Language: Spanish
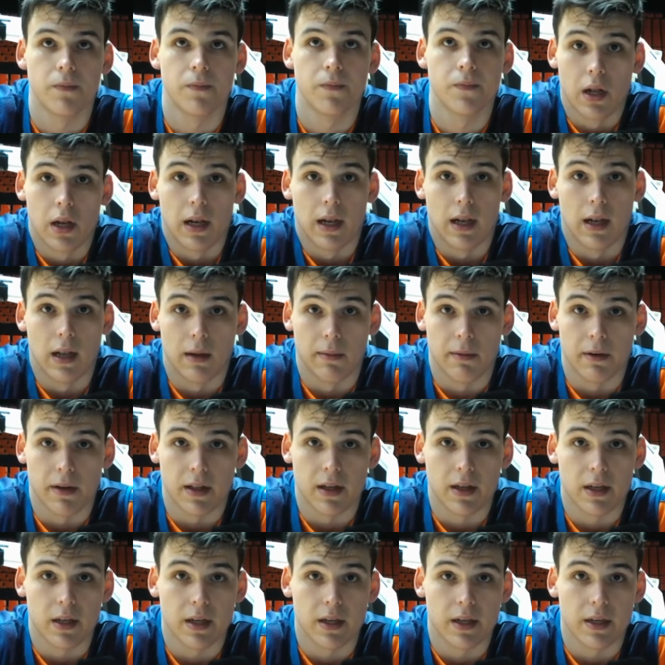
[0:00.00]
La verdad
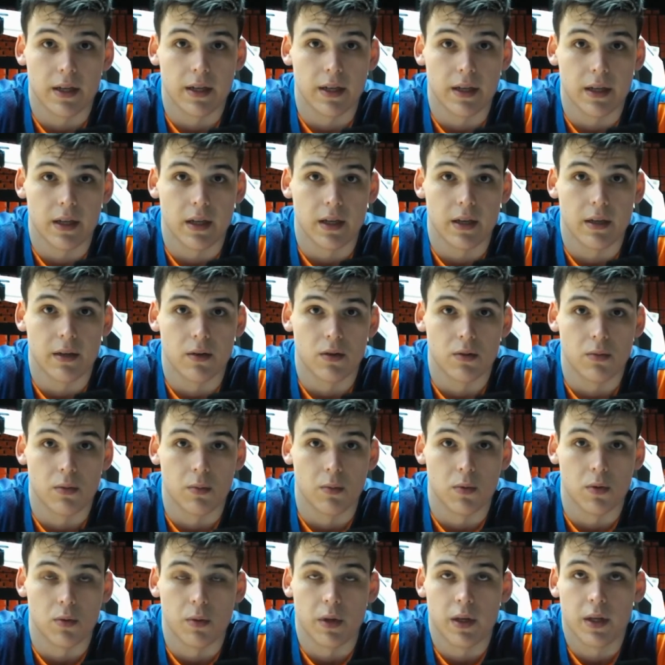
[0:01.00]
es que nos
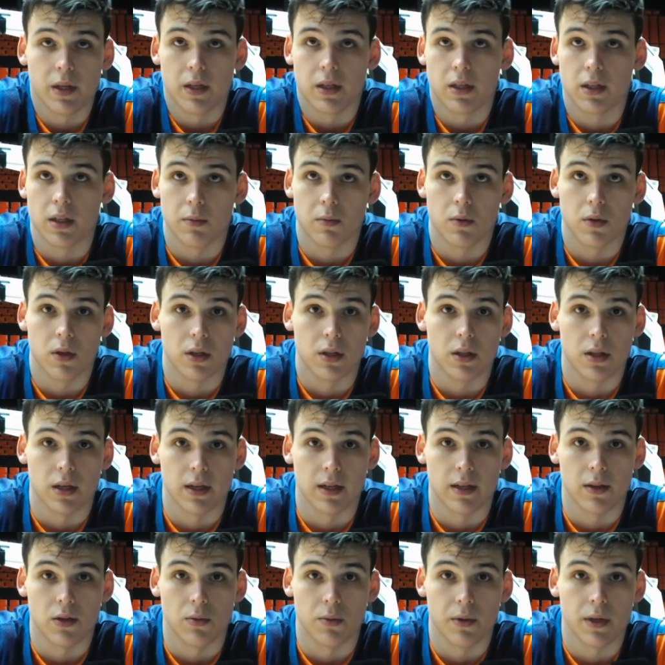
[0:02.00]
vemos bien, estamos
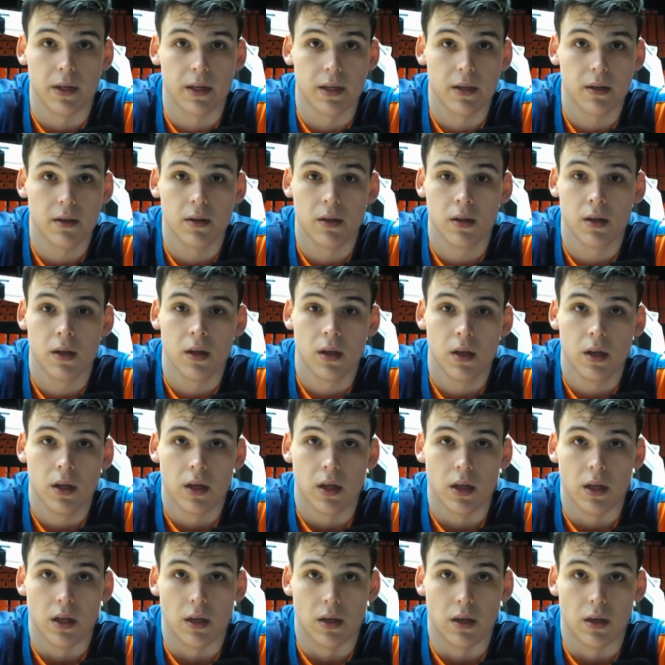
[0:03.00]
entrenando bien
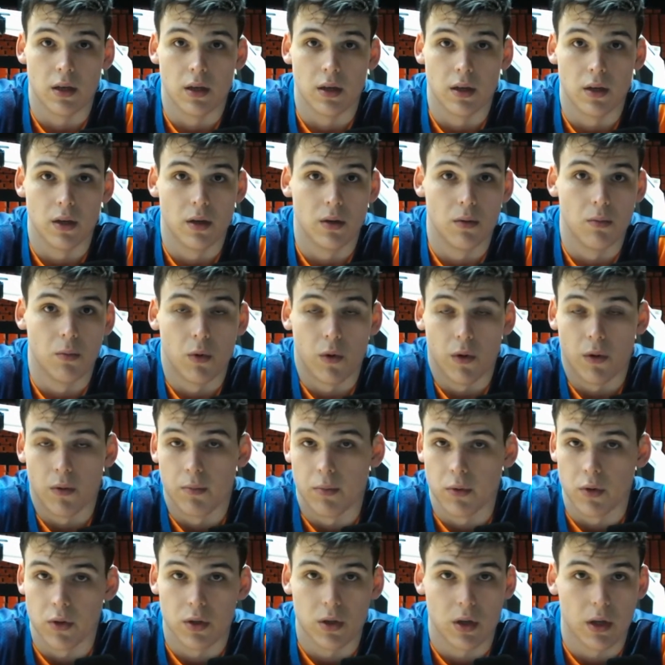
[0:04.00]
y bueno,
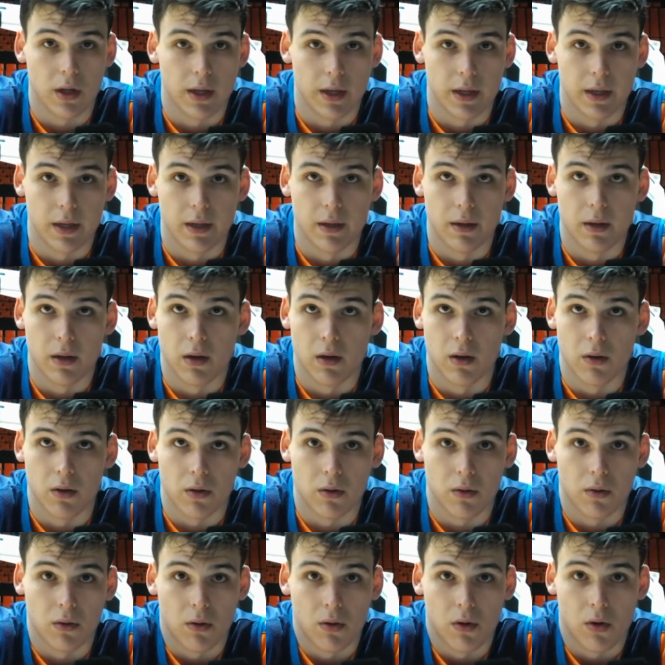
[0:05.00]
pues eh,
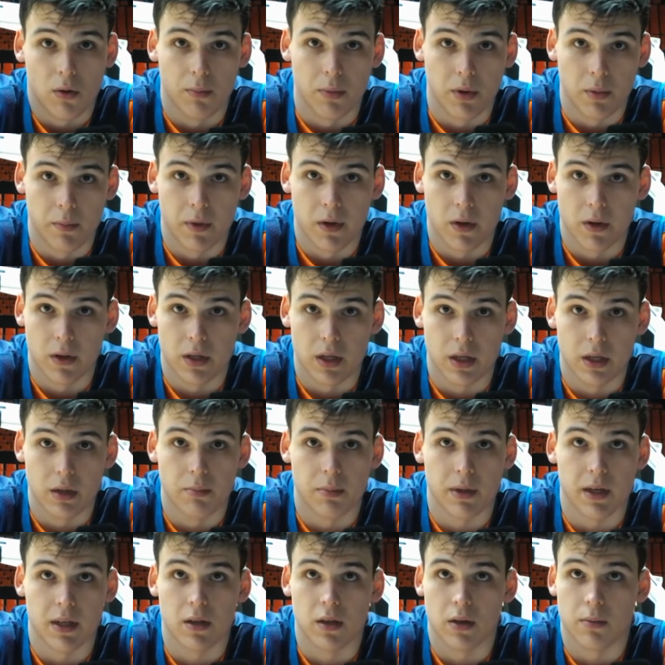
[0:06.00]
lo, primero es ir
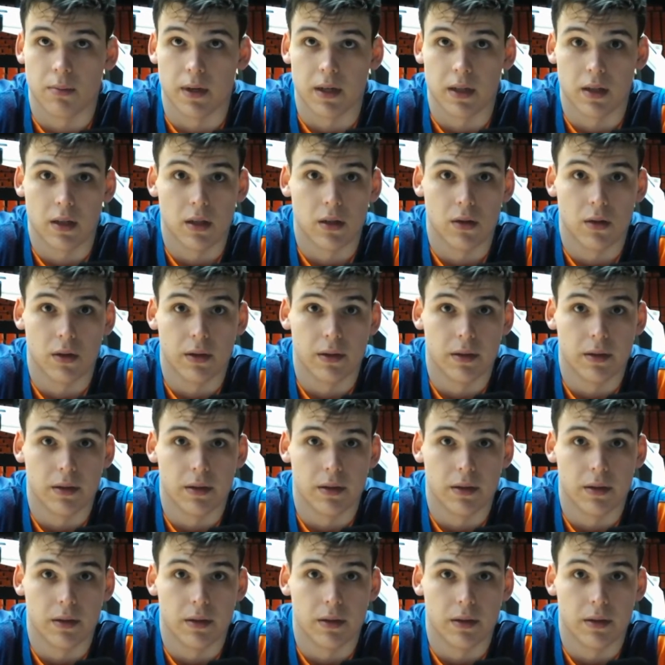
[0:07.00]
partido a partido.